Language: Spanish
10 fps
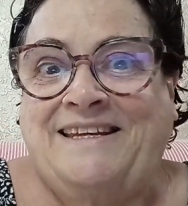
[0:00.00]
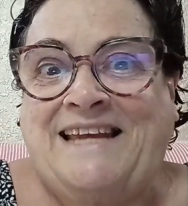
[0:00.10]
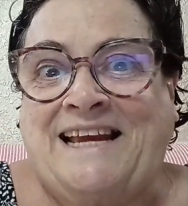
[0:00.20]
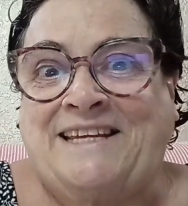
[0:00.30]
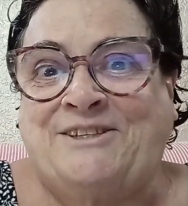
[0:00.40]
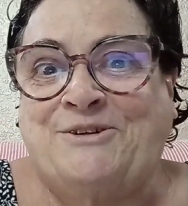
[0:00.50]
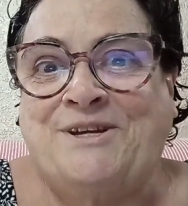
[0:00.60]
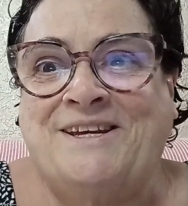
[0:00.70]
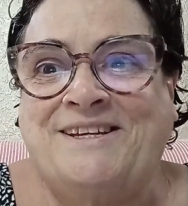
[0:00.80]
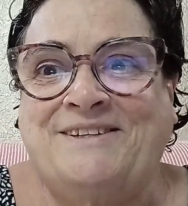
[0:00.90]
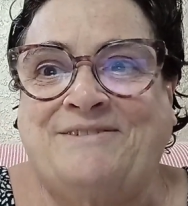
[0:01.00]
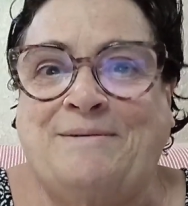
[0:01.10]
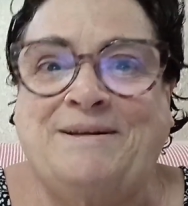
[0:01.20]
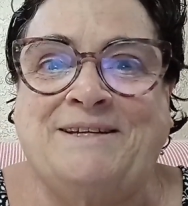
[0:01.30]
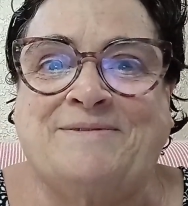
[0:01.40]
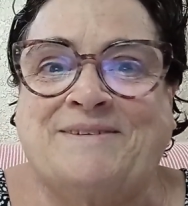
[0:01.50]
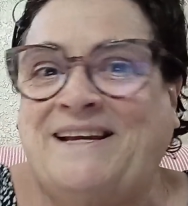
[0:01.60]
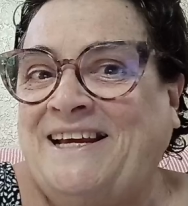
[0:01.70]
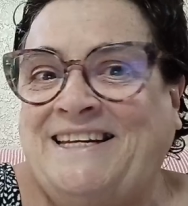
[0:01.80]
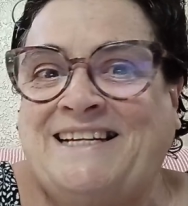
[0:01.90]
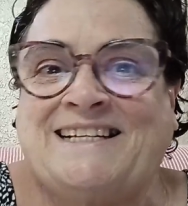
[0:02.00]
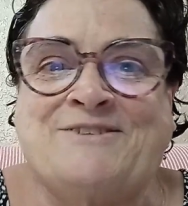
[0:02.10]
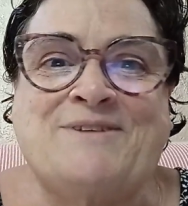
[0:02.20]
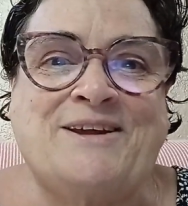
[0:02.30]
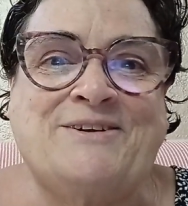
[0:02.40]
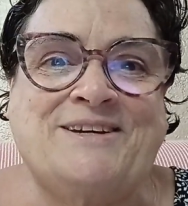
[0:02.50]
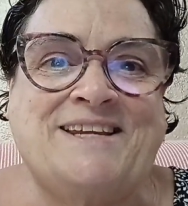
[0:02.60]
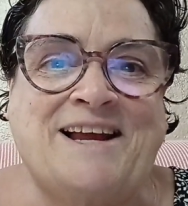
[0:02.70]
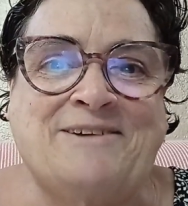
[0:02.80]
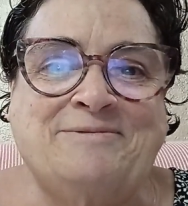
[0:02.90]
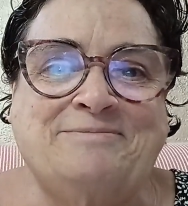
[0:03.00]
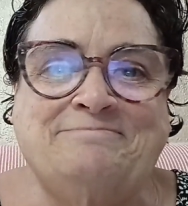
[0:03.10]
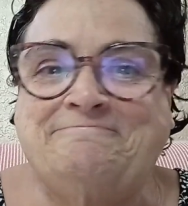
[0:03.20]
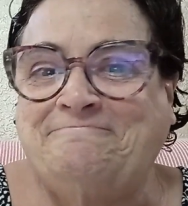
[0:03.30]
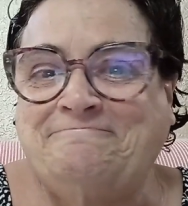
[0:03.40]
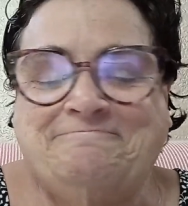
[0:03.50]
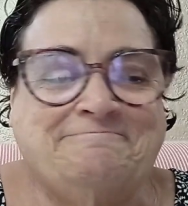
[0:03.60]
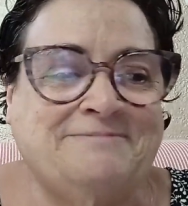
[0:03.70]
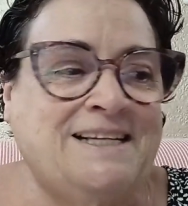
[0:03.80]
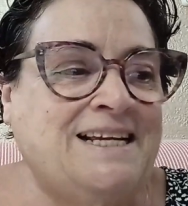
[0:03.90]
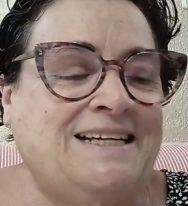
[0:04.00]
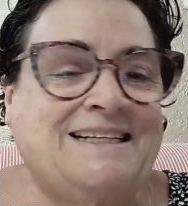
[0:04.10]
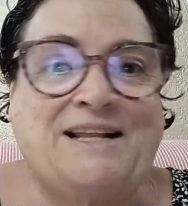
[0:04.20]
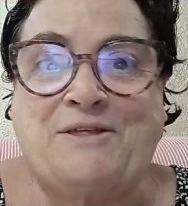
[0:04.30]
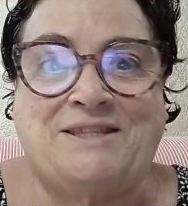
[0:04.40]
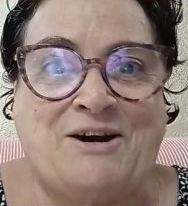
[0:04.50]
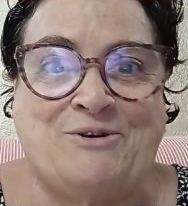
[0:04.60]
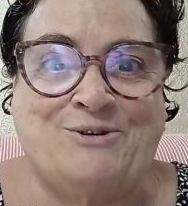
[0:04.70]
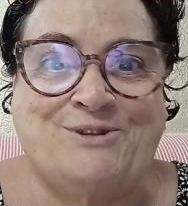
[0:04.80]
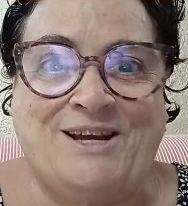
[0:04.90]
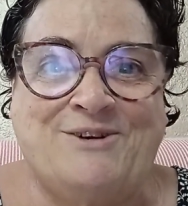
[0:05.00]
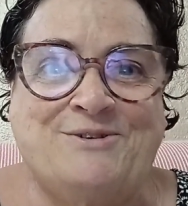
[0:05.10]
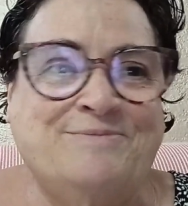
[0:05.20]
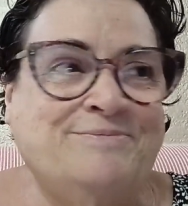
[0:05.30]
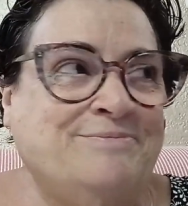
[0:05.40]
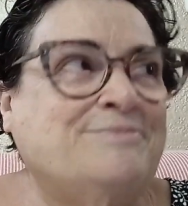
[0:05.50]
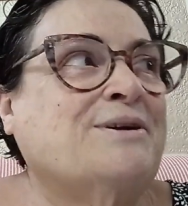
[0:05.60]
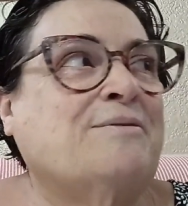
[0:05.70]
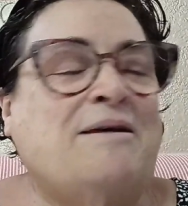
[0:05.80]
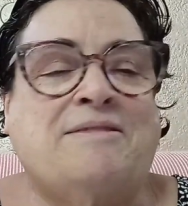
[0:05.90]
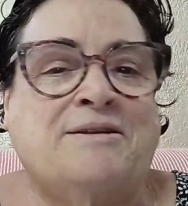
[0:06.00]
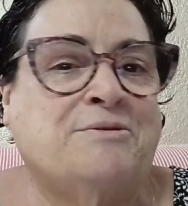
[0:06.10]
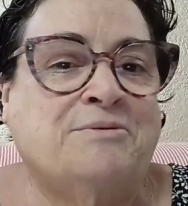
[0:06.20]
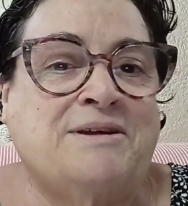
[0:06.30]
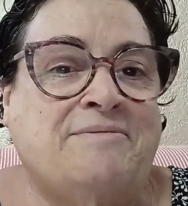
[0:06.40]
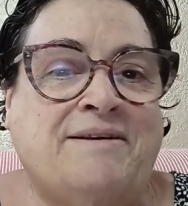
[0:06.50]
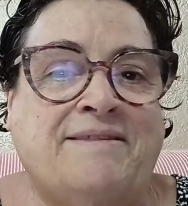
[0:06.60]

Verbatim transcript: y aquí estoy, family, que quería saludaros y ya. Receta hoy no tengo, porque voy a hacer judías